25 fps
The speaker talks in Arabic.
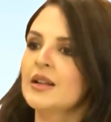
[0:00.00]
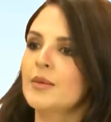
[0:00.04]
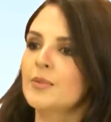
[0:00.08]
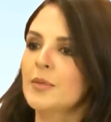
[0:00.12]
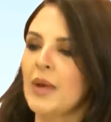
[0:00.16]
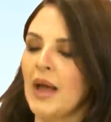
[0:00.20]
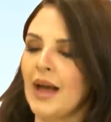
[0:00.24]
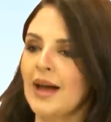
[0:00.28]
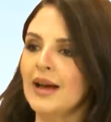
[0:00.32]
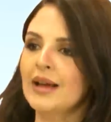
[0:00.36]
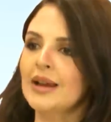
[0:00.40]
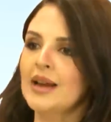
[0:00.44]

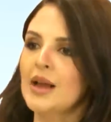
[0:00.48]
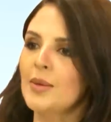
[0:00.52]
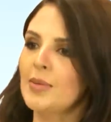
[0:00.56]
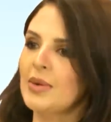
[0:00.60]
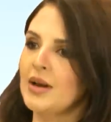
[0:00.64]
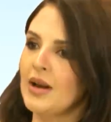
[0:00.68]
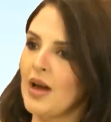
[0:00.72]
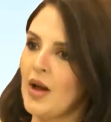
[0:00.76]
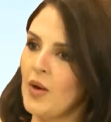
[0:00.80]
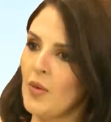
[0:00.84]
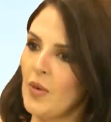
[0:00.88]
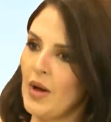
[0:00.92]
بأغلب
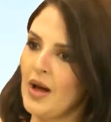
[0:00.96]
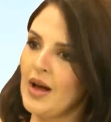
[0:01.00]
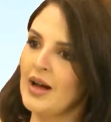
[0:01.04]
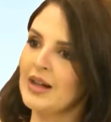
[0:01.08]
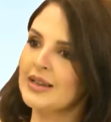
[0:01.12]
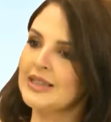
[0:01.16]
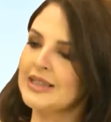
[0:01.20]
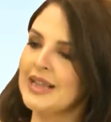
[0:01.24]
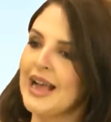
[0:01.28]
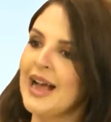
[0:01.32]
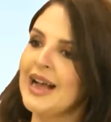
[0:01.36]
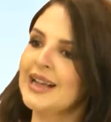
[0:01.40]

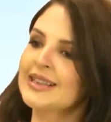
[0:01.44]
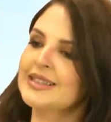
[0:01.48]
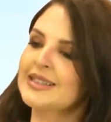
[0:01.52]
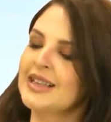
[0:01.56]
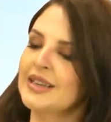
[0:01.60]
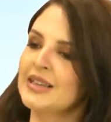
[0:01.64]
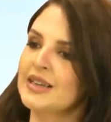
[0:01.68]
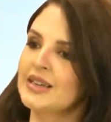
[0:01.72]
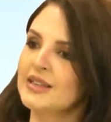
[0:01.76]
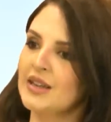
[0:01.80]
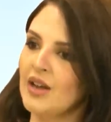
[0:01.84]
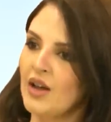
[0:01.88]
الأوقات
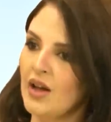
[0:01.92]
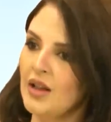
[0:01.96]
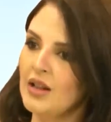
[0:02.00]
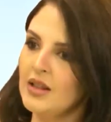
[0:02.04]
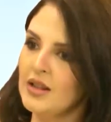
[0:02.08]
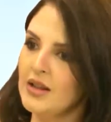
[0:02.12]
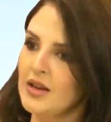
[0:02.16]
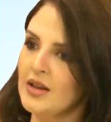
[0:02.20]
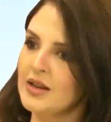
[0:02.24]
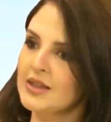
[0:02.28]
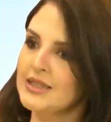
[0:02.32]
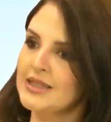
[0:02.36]
لحتى
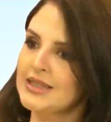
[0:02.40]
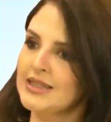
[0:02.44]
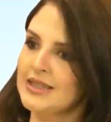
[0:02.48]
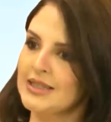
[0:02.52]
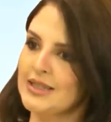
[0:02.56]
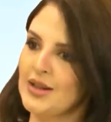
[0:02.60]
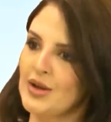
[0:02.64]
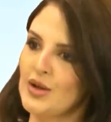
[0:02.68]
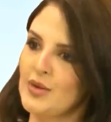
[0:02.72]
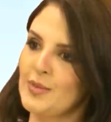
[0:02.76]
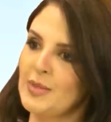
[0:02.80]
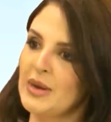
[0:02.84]
يتخلص
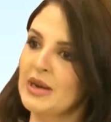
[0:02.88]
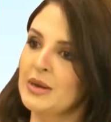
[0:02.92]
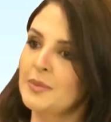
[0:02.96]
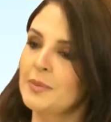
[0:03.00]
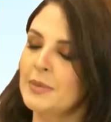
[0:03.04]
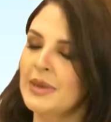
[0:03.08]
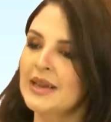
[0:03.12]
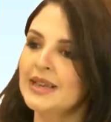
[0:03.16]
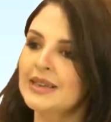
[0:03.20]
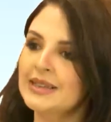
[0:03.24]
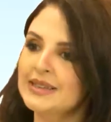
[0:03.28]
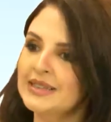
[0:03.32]

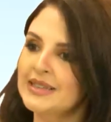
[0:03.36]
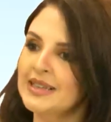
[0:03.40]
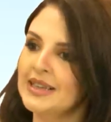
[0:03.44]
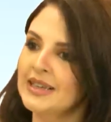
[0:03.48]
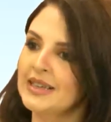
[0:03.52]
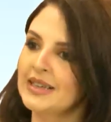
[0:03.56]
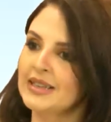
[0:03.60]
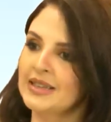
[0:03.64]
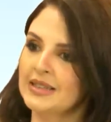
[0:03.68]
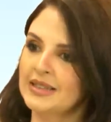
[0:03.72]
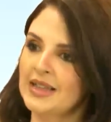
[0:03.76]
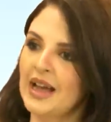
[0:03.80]
من
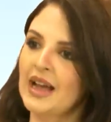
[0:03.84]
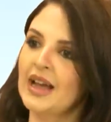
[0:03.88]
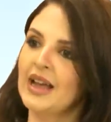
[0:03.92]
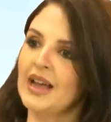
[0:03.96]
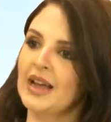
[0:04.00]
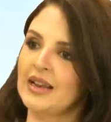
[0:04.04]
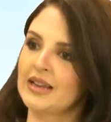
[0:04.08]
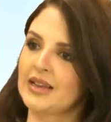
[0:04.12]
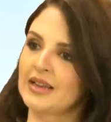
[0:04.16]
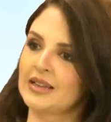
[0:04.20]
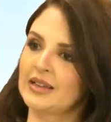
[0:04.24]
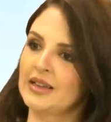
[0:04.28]
مادة
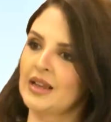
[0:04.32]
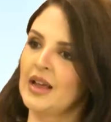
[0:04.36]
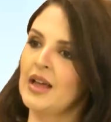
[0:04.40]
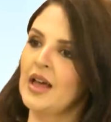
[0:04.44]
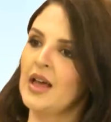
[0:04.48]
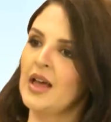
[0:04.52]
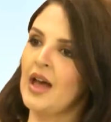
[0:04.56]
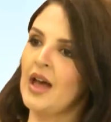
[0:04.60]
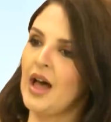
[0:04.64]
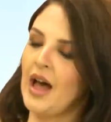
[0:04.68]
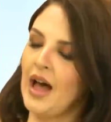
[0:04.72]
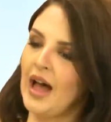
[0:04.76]
دخلت
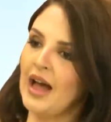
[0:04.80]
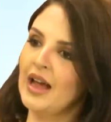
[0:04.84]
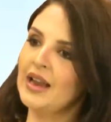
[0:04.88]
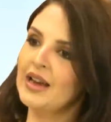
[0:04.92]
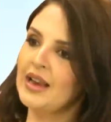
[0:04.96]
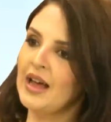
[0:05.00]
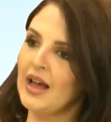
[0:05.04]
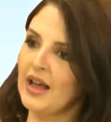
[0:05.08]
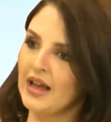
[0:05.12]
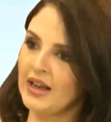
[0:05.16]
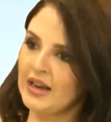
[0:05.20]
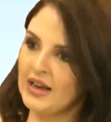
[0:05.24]

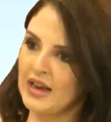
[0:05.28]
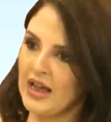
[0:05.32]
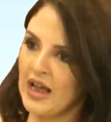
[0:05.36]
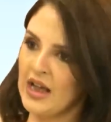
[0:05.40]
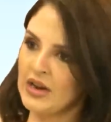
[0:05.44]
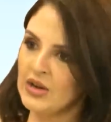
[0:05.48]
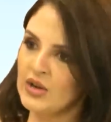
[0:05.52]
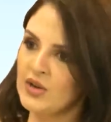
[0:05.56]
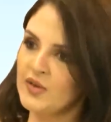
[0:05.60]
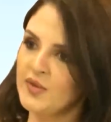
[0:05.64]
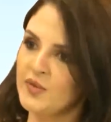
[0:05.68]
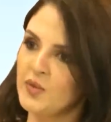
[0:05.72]
على
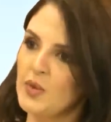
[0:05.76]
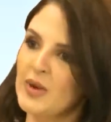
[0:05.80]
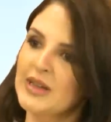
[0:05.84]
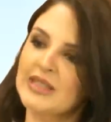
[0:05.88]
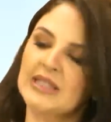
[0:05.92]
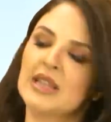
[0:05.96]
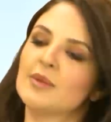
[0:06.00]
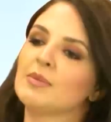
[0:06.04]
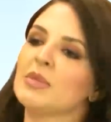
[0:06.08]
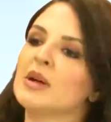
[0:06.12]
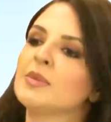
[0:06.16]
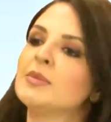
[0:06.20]
الأنف
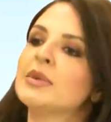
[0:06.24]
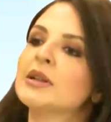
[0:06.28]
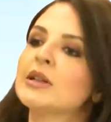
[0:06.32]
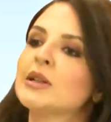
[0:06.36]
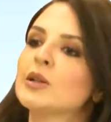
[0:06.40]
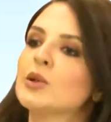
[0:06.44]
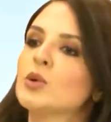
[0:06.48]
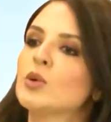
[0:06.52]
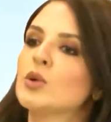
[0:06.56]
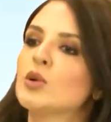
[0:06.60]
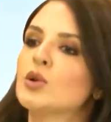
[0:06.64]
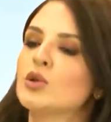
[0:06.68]

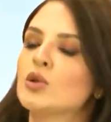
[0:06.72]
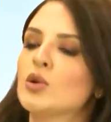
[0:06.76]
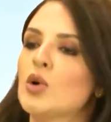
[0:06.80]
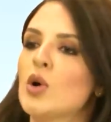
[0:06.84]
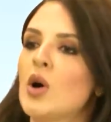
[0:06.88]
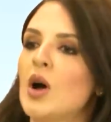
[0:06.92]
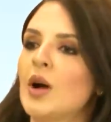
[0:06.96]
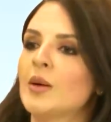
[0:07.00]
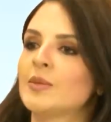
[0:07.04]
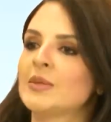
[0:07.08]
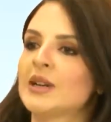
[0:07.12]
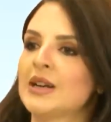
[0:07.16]
وسببت له
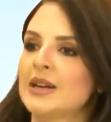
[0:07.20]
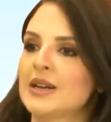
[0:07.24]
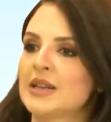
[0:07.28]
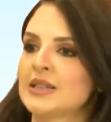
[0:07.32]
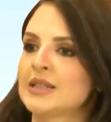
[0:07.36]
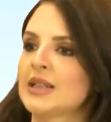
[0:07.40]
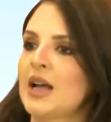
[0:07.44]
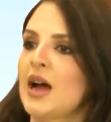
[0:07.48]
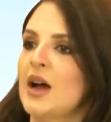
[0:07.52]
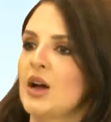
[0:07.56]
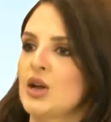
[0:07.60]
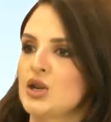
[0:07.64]
نوع من
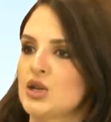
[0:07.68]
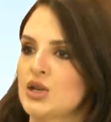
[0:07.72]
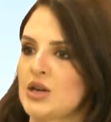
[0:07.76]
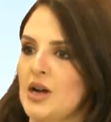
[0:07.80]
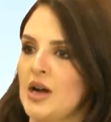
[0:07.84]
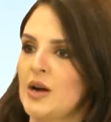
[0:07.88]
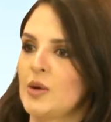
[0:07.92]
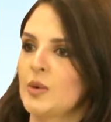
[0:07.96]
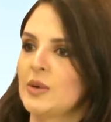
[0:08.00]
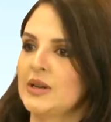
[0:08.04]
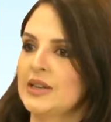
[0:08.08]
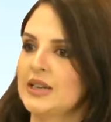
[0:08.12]
الإزعاج
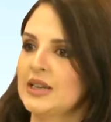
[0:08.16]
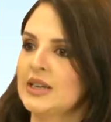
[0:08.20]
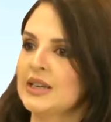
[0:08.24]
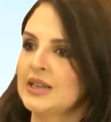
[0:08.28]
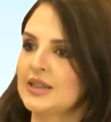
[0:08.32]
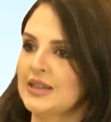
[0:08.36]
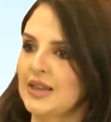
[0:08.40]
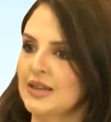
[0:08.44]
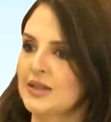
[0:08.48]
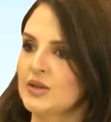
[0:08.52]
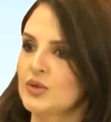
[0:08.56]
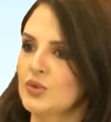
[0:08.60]
أو
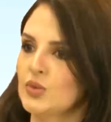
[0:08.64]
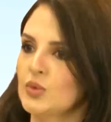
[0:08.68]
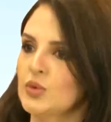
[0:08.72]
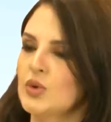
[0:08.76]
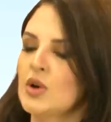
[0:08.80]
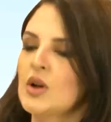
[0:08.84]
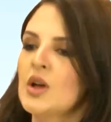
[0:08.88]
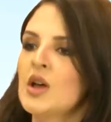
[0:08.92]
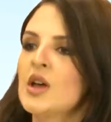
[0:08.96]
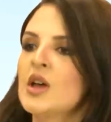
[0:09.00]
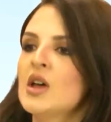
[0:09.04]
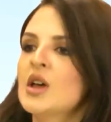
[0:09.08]
الإريتاسيون
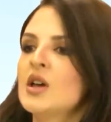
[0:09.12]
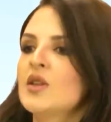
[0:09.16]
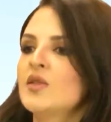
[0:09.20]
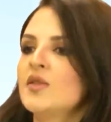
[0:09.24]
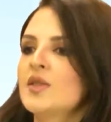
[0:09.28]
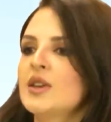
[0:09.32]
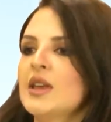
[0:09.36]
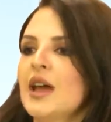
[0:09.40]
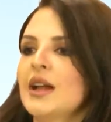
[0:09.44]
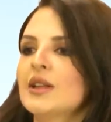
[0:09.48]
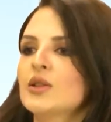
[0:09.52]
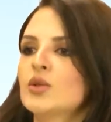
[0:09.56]

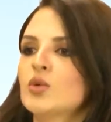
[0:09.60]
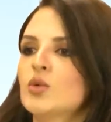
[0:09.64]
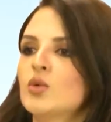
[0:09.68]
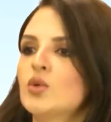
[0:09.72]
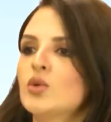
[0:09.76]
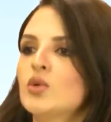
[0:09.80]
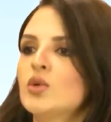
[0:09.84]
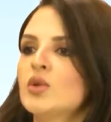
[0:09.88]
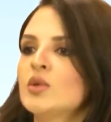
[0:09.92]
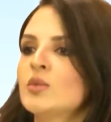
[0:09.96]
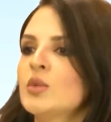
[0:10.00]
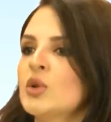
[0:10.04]
فيها
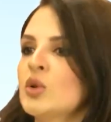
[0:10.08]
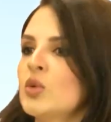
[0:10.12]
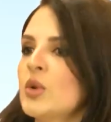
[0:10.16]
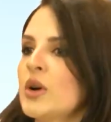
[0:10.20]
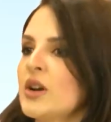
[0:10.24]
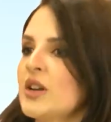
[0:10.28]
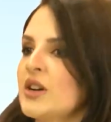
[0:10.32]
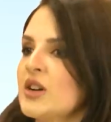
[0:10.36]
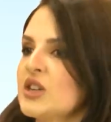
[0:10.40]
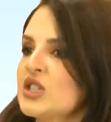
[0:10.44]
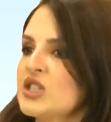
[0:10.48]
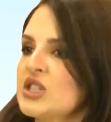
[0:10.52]
تكون من
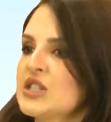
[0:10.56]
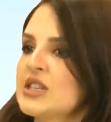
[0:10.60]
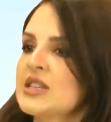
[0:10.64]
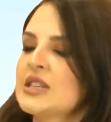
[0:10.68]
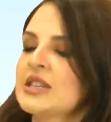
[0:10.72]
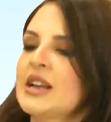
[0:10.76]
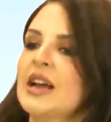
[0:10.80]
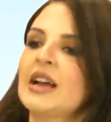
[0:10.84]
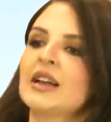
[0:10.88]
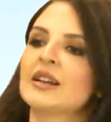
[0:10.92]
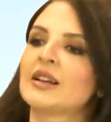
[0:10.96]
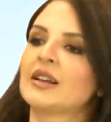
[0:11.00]
وراء
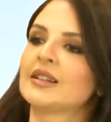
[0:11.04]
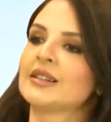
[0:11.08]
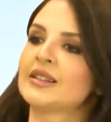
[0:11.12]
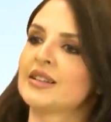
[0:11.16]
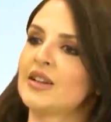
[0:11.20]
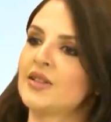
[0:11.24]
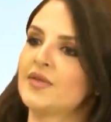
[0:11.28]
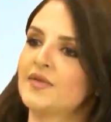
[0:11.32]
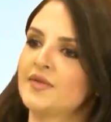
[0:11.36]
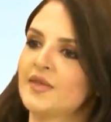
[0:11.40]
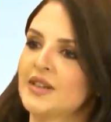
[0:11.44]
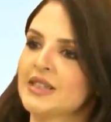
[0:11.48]
شيء نحن
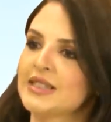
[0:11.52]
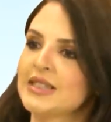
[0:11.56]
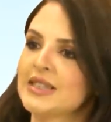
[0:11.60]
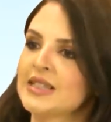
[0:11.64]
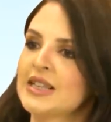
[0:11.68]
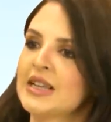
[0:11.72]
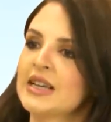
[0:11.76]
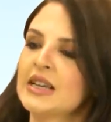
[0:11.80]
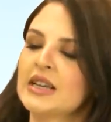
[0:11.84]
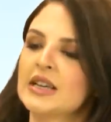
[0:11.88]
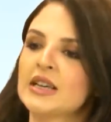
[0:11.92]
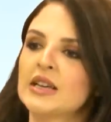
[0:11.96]

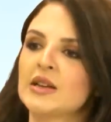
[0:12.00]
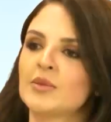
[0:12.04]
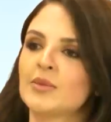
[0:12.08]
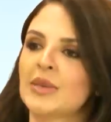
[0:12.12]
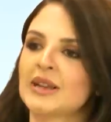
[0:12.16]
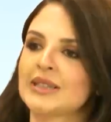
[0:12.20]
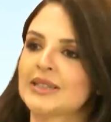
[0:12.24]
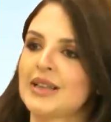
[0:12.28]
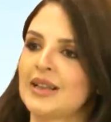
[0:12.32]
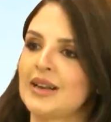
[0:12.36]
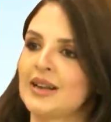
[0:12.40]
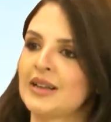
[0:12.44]
تنفسناه
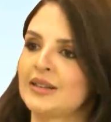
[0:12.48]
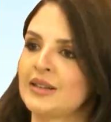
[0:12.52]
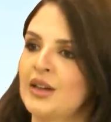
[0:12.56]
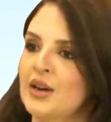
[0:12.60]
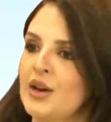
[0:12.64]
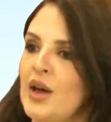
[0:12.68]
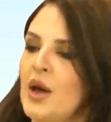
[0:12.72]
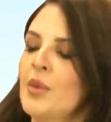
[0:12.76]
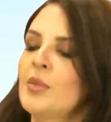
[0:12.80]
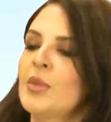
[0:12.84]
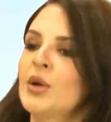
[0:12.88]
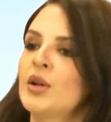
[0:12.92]
مثلا
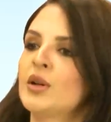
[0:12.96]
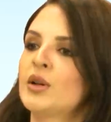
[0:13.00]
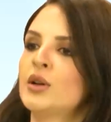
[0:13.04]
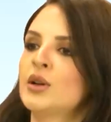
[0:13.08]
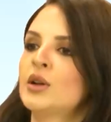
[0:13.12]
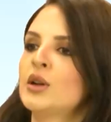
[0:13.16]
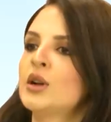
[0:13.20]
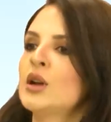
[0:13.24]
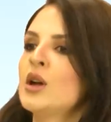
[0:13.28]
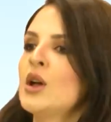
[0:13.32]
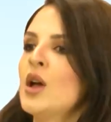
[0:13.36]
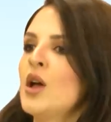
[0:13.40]

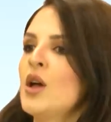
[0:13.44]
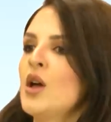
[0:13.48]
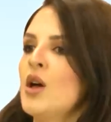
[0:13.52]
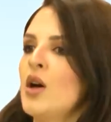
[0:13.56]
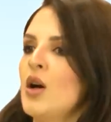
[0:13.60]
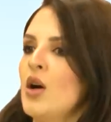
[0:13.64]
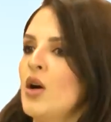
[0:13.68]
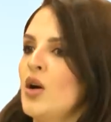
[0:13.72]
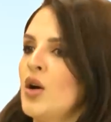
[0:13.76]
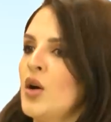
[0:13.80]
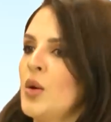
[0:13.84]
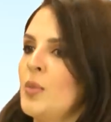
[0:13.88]
رمل
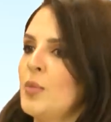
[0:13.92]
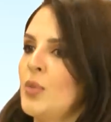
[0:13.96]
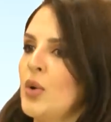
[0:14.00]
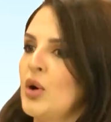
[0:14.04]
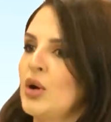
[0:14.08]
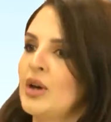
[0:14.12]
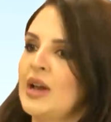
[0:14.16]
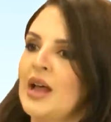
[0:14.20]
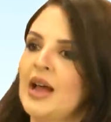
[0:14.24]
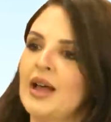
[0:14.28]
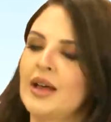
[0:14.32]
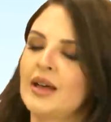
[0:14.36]
آه،
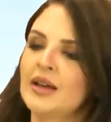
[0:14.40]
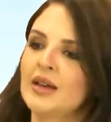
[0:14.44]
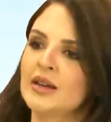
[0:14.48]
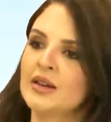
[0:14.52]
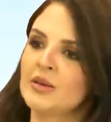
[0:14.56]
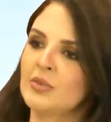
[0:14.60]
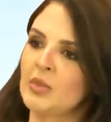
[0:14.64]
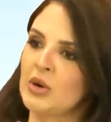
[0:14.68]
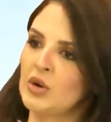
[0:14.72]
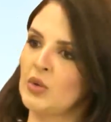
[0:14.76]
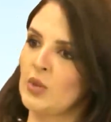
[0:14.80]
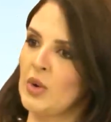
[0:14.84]

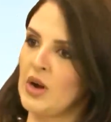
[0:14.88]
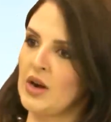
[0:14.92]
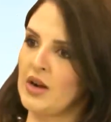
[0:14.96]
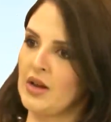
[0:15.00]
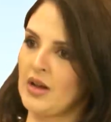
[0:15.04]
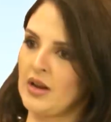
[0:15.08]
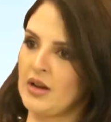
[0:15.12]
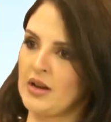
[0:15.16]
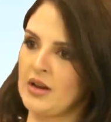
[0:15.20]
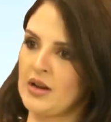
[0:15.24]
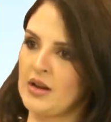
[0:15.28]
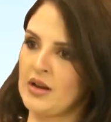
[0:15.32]
بولان من وراء